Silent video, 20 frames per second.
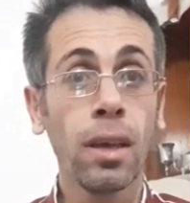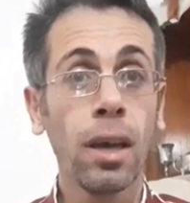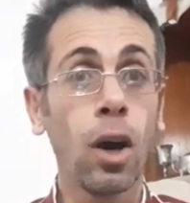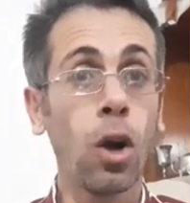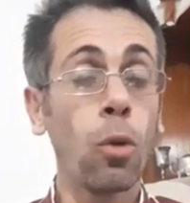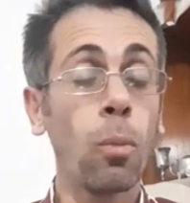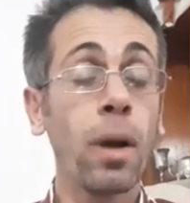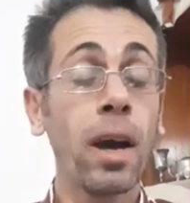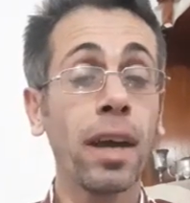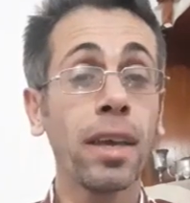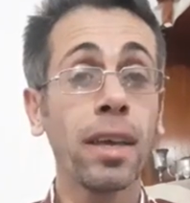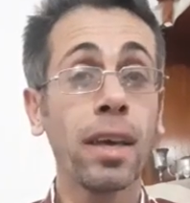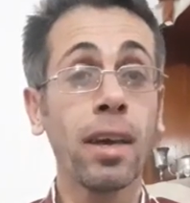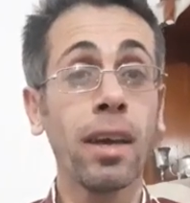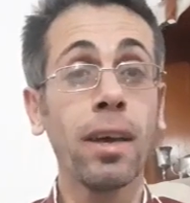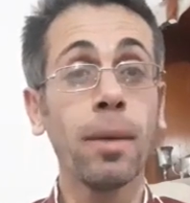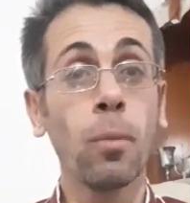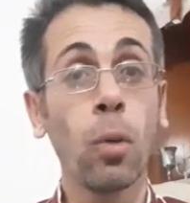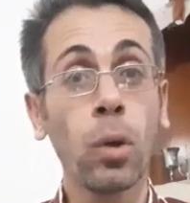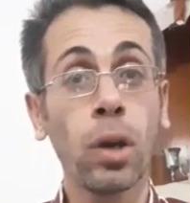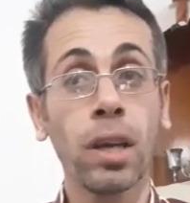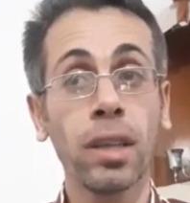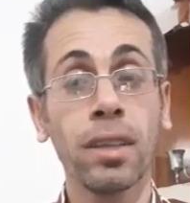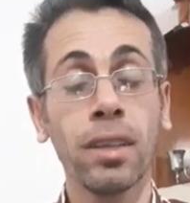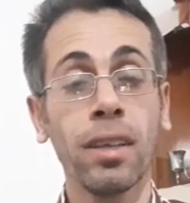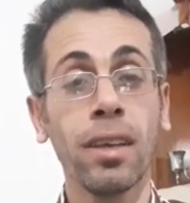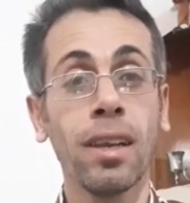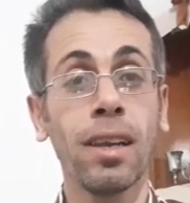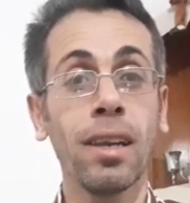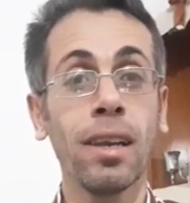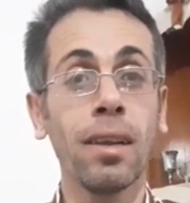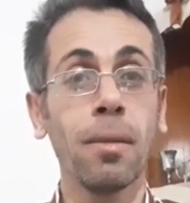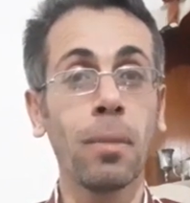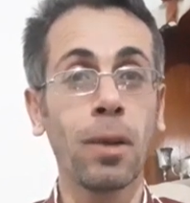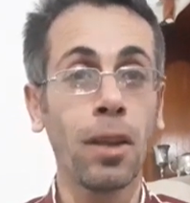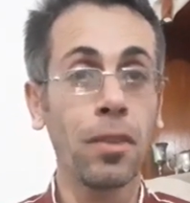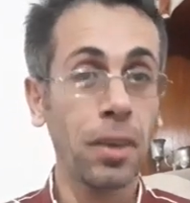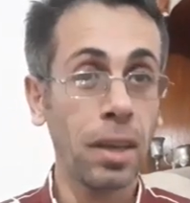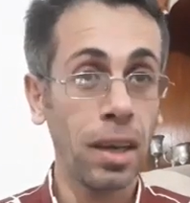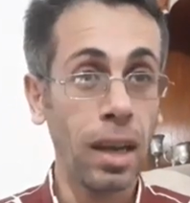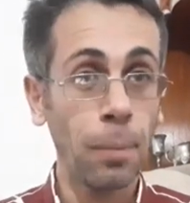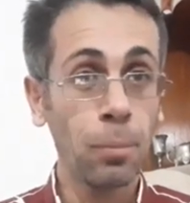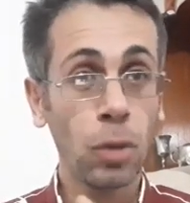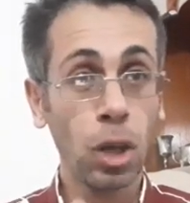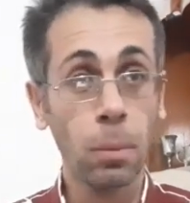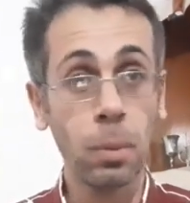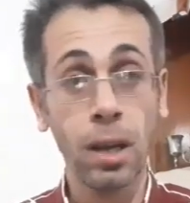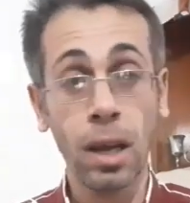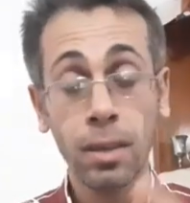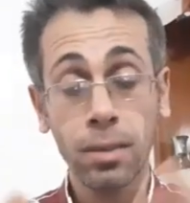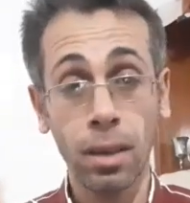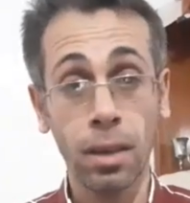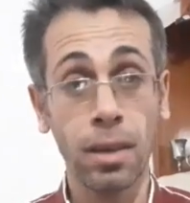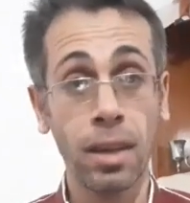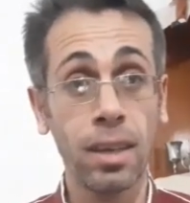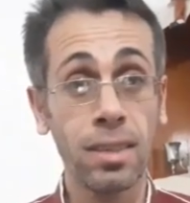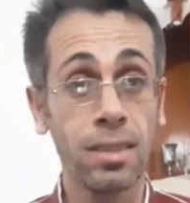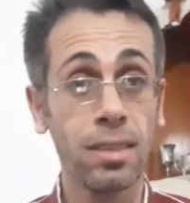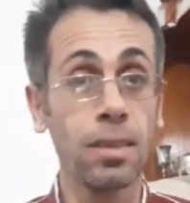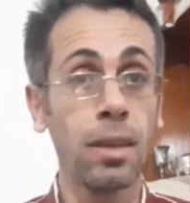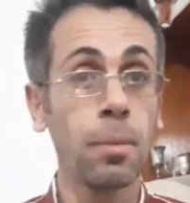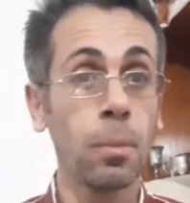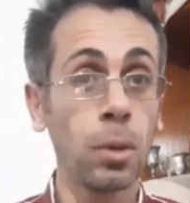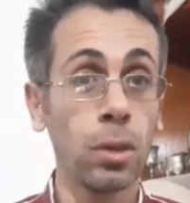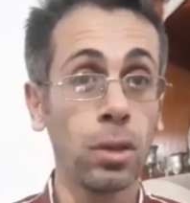أو ما هي ممكن المناطق اللي عم تقبل أكثر ناس